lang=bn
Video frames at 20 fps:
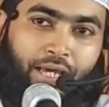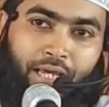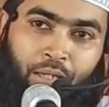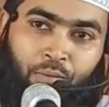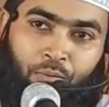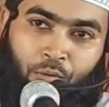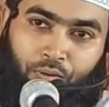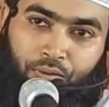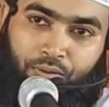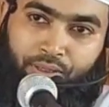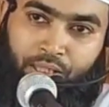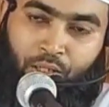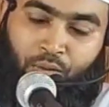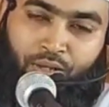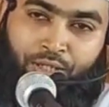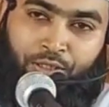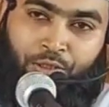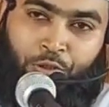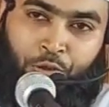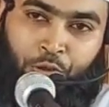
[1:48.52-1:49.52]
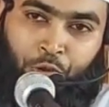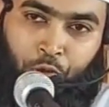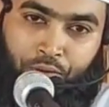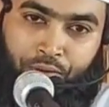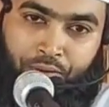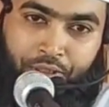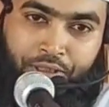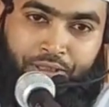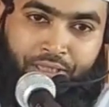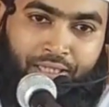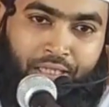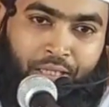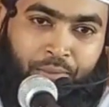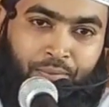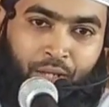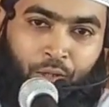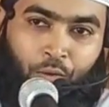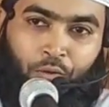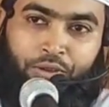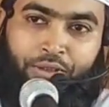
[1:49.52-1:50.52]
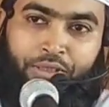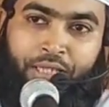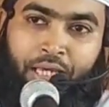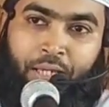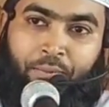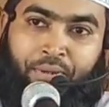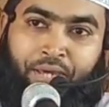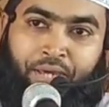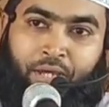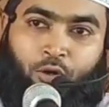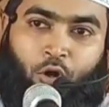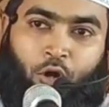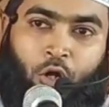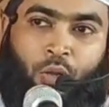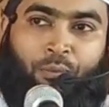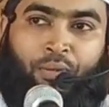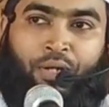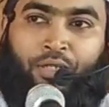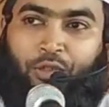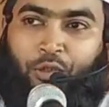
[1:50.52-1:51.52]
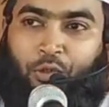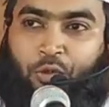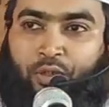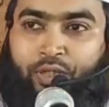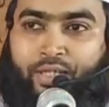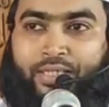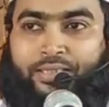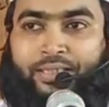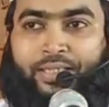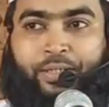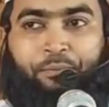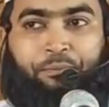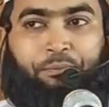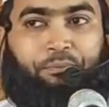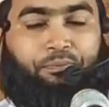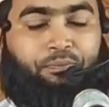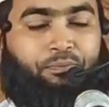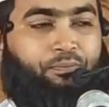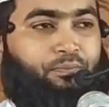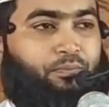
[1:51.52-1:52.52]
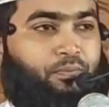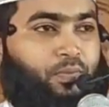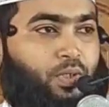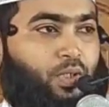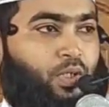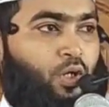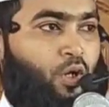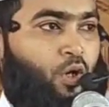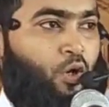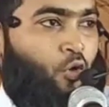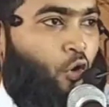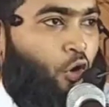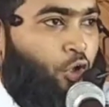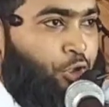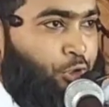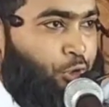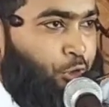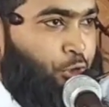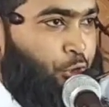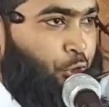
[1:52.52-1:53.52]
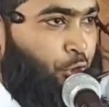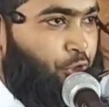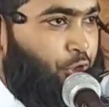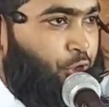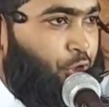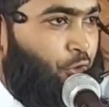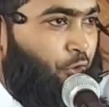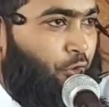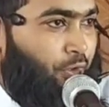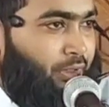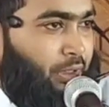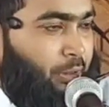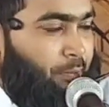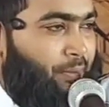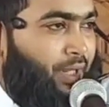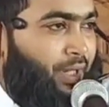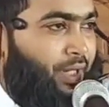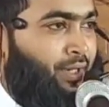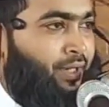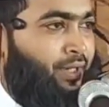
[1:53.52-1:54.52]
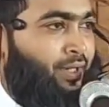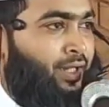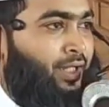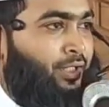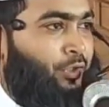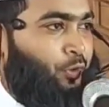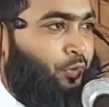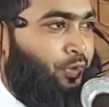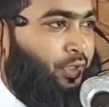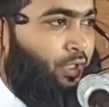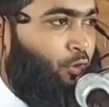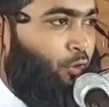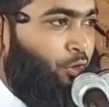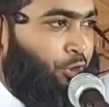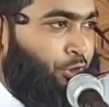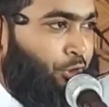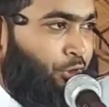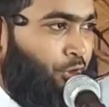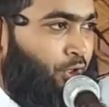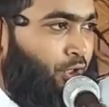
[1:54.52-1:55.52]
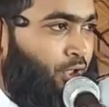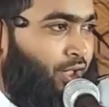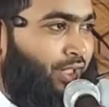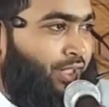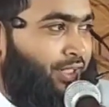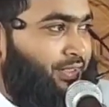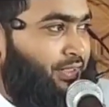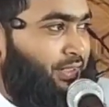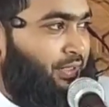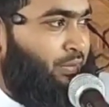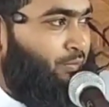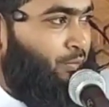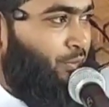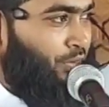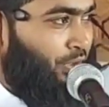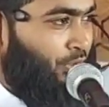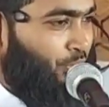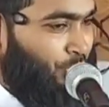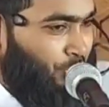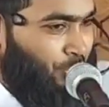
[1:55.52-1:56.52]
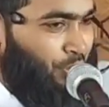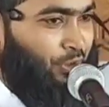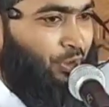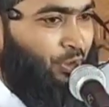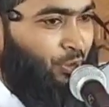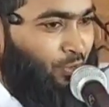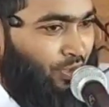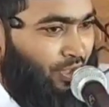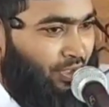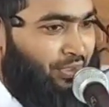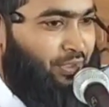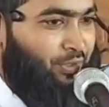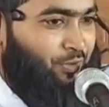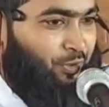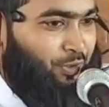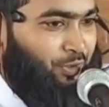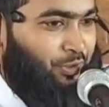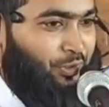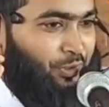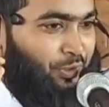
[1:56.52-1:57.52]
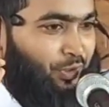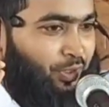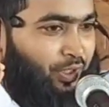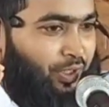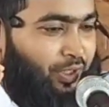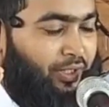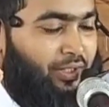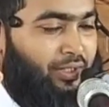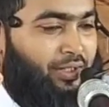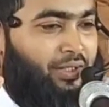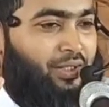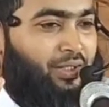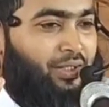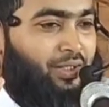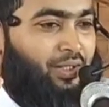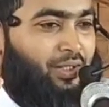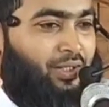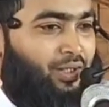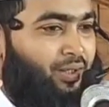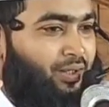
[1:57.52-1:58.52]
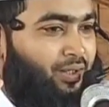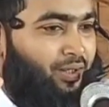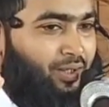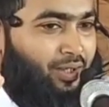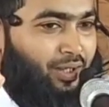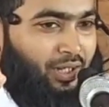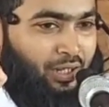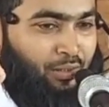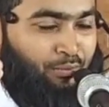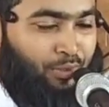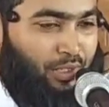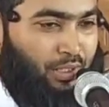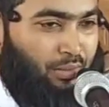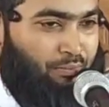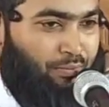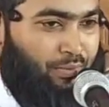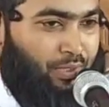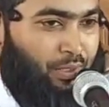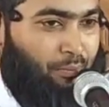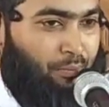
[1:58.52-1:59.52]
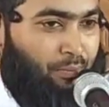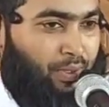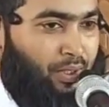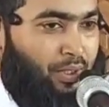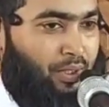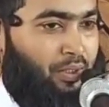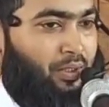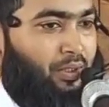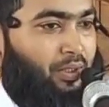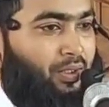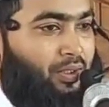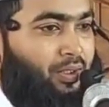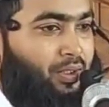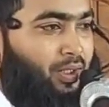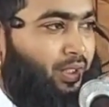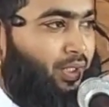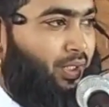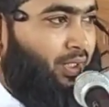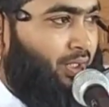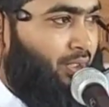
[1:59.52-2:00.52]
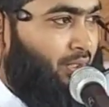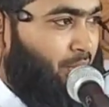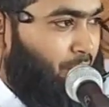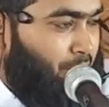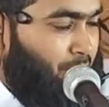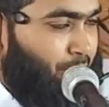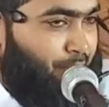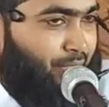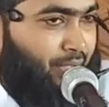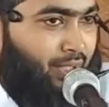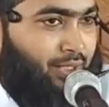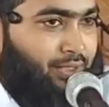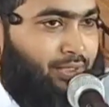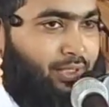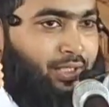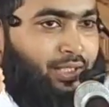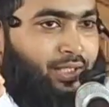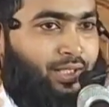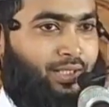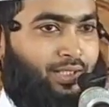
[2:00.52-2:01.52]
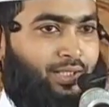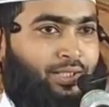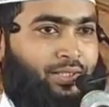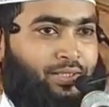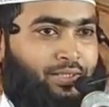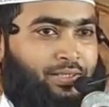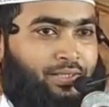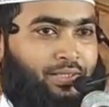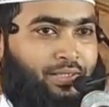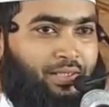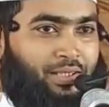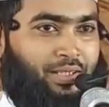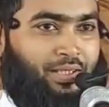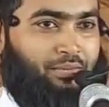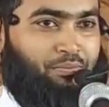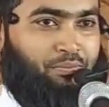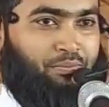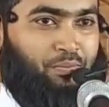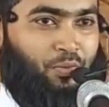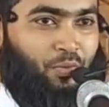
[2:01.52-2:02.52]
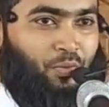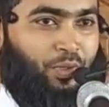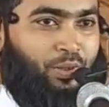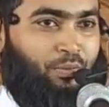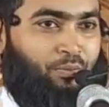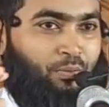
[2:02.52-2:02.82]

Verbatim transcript: এর মধ্যেও একজন শক্তিশালী মানুষ ঘেমে ঘরমাক্ত হয়ে যান কষ্ট সহ্য করতে পারেন না এতটা কষ্ট হয় এসির মধ্যেও যদি দৌড়াতে কষ্ট হয় আর আমার আপনার মা বিবি হাজেরা আলহাম ওই